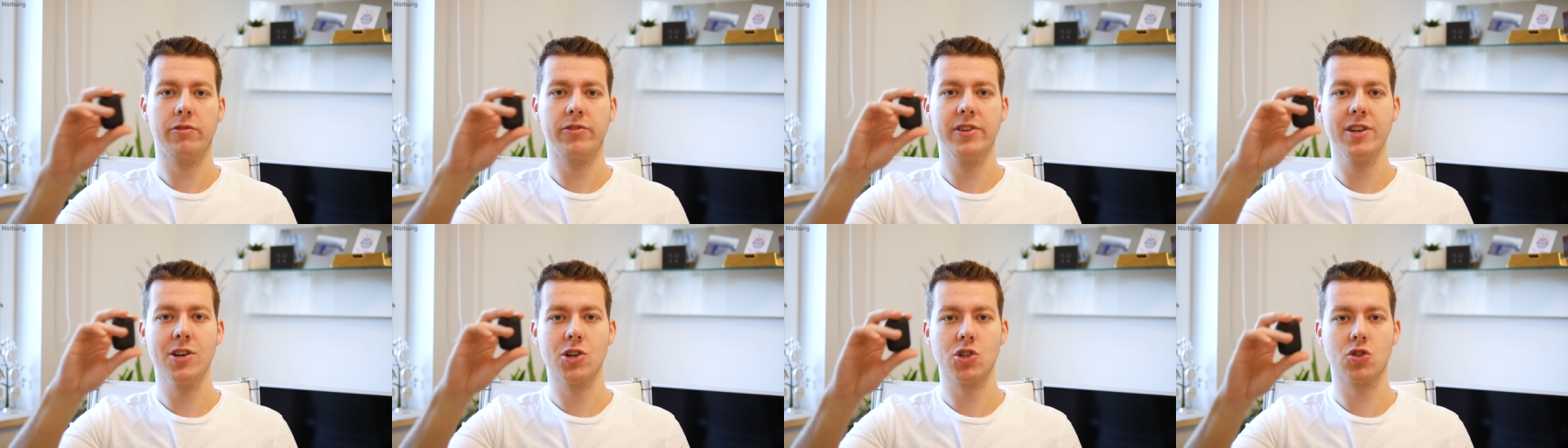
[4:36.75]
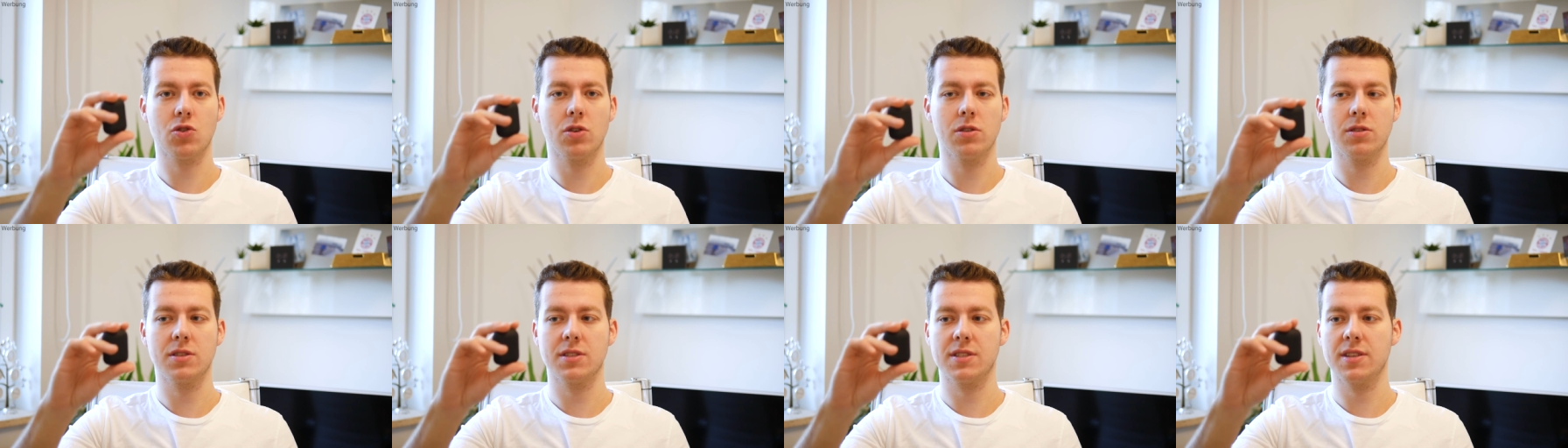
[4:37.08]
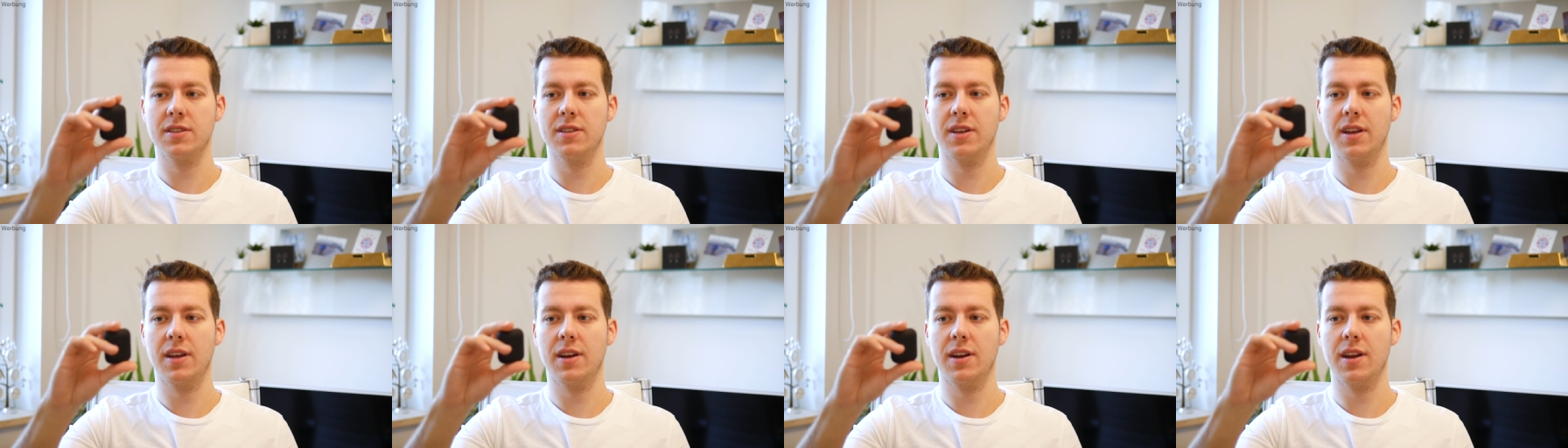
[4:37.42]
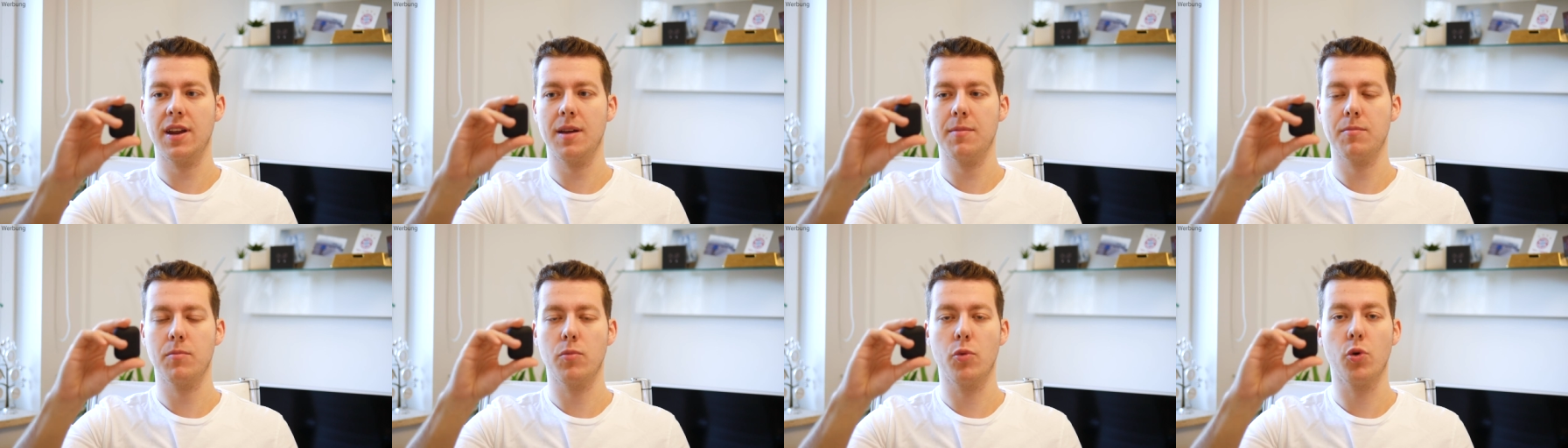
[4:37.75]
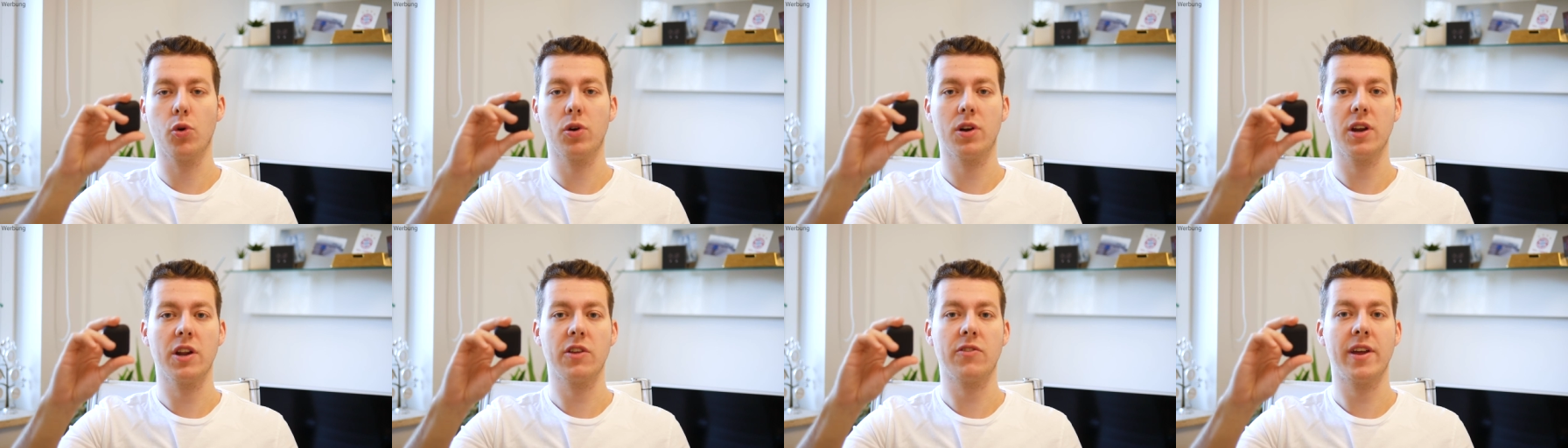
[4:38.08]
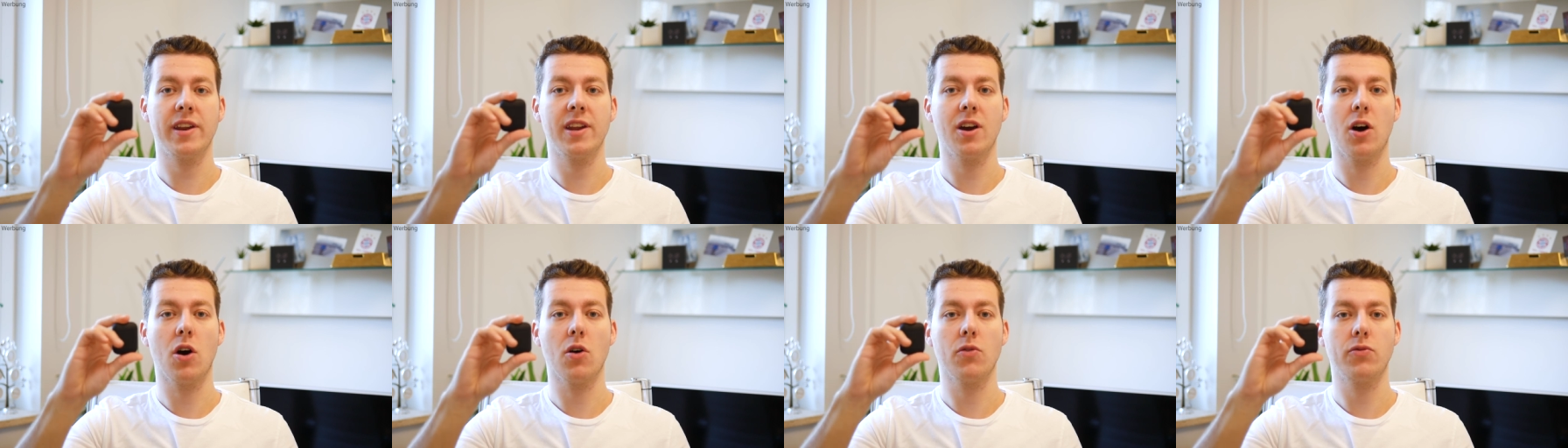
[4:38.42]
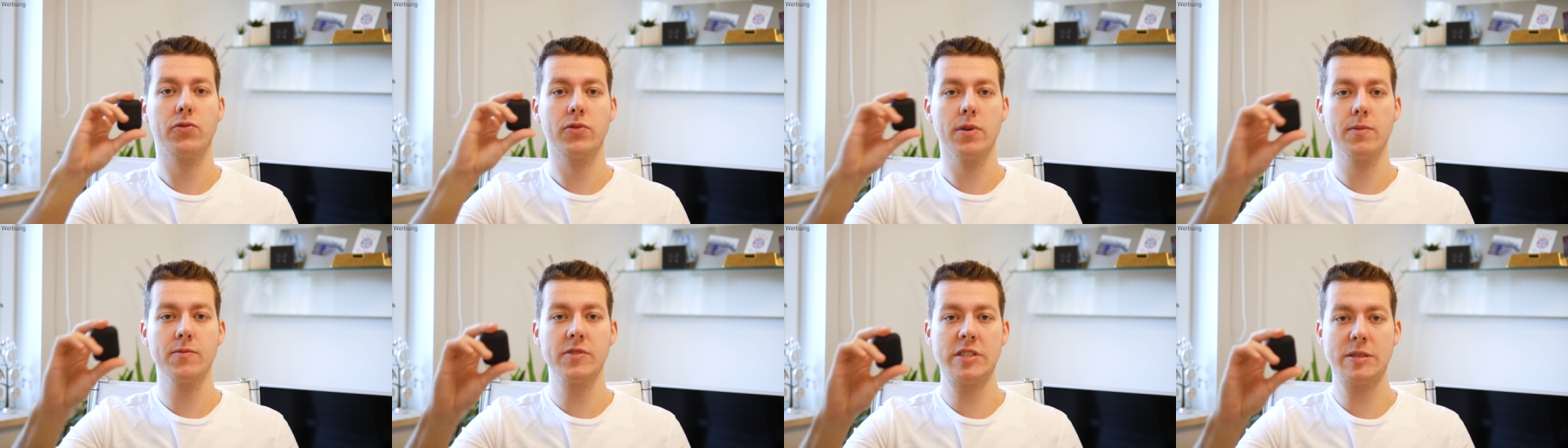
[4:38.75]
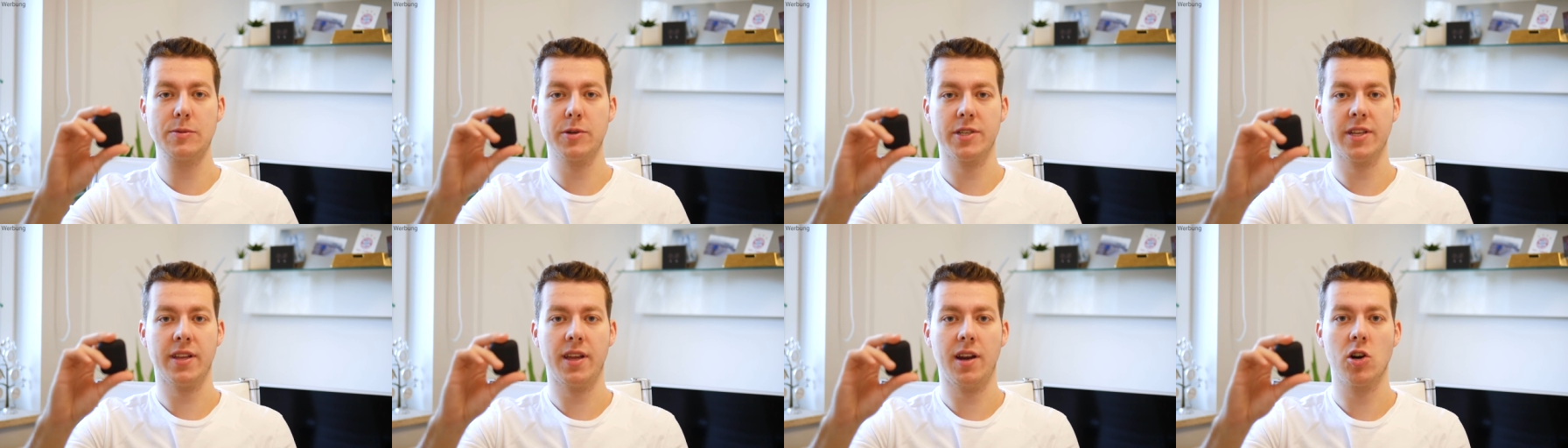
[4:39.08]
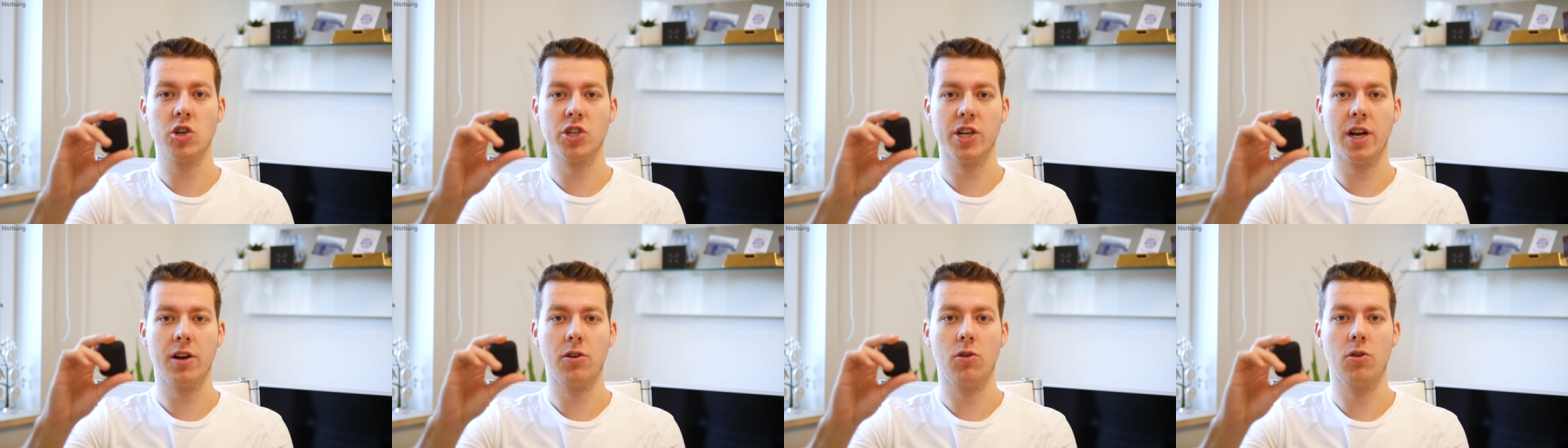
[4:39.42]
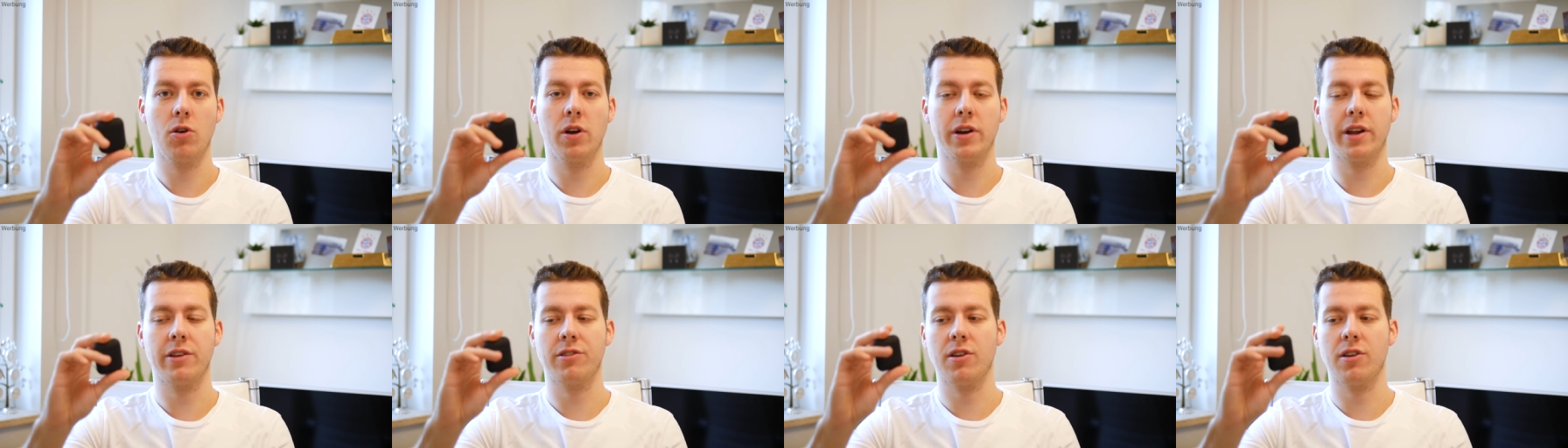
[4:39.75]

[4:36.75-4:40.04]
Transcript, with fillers: 4 Stunden sind eben möglich, wenn ihr auf 50% der Lautstärke hört.